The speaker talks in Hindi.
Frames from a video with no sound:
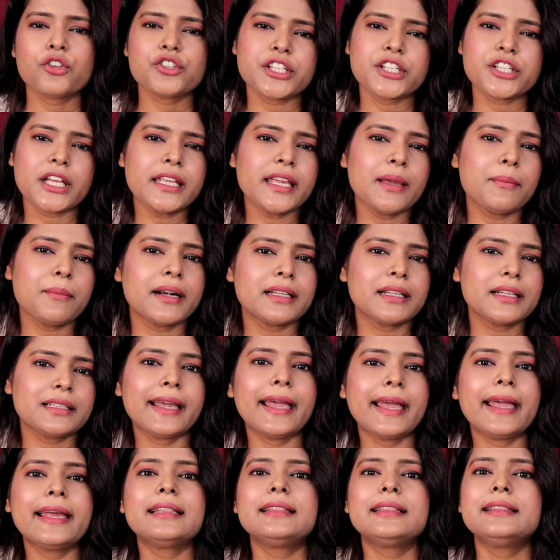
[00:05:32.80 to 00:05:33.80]
तो चलिए
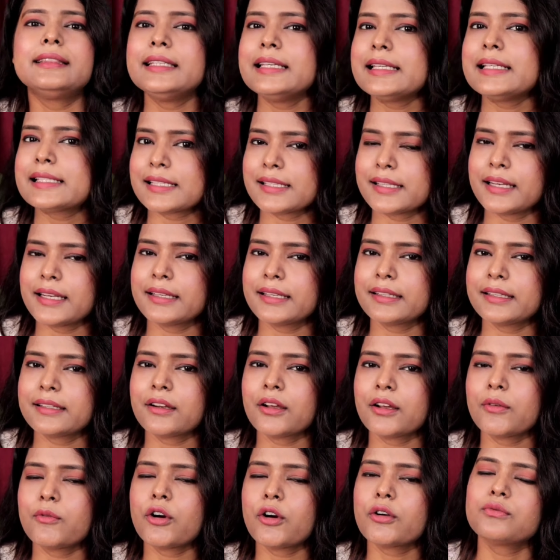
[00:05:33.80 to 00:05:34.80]
बढ़ते हैं तीसरे तेल की
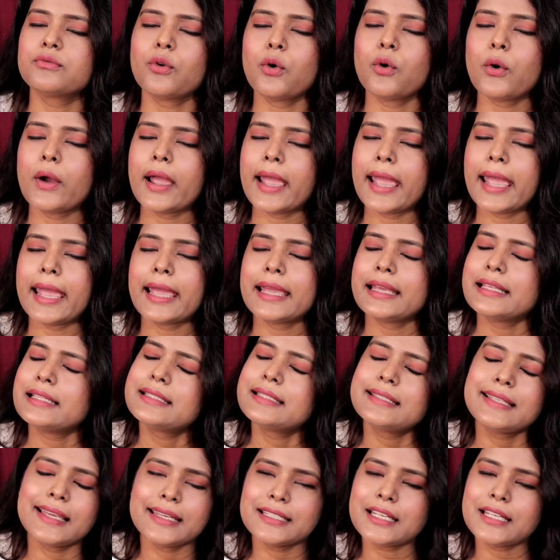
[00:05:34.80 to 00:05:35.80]
तरफ और वो है
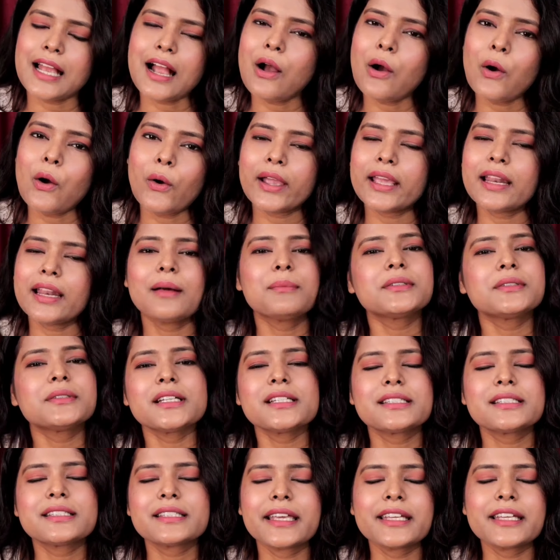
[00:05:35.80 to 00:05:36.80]
सेशा ऑयल अब
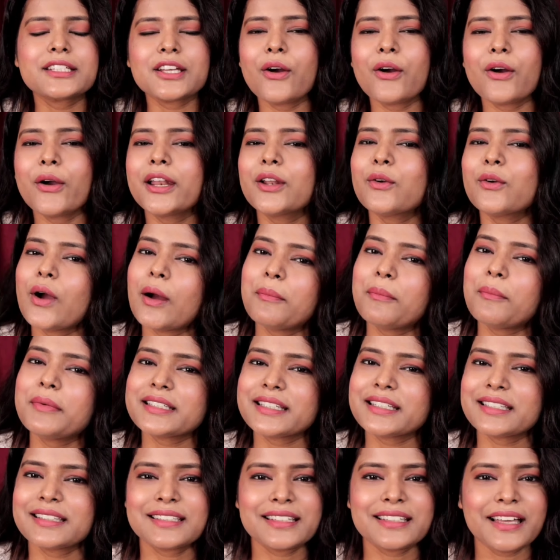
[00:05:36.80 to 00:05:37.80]
चल सेशा ऑयल को आप में
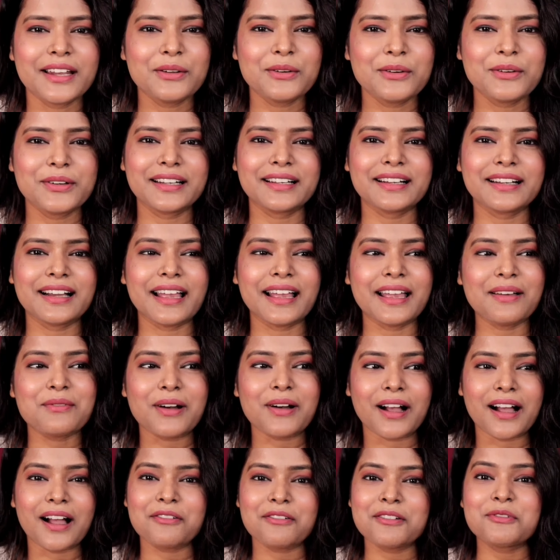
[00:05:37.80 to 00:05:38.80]
से कितने सारे लोगों ने लगाया है
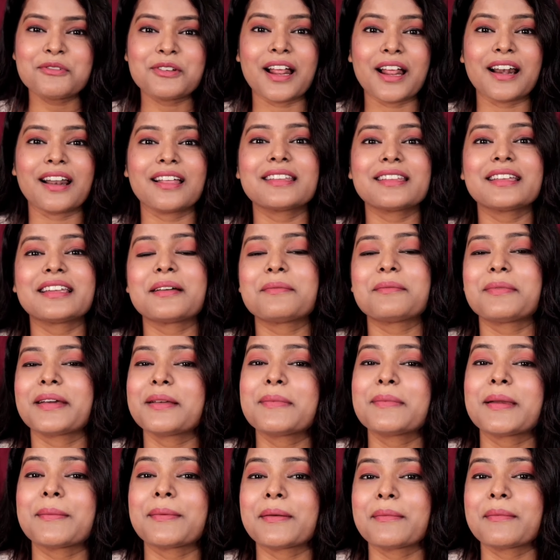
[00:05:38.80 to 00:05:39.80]
काफी पुराना तेल है
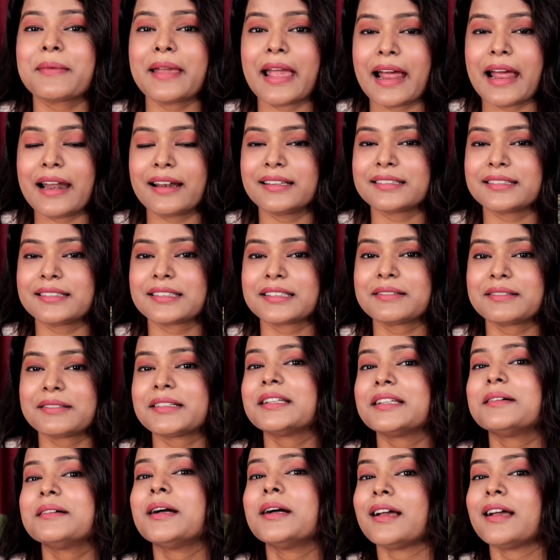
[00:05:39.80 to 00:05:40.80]
पहले पेपर में ऐड देते थे
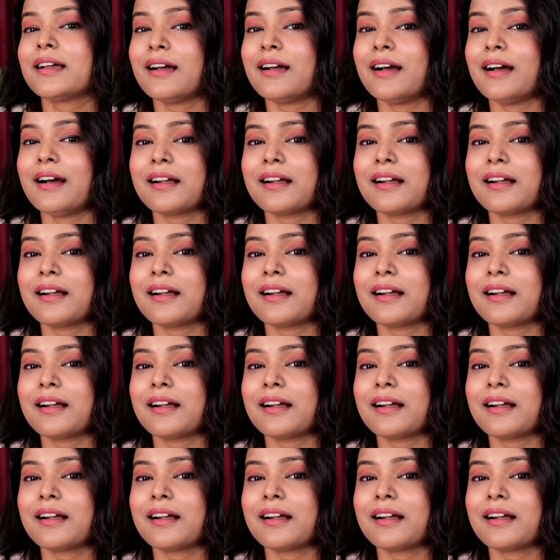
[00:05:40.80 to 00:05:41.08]
मतलब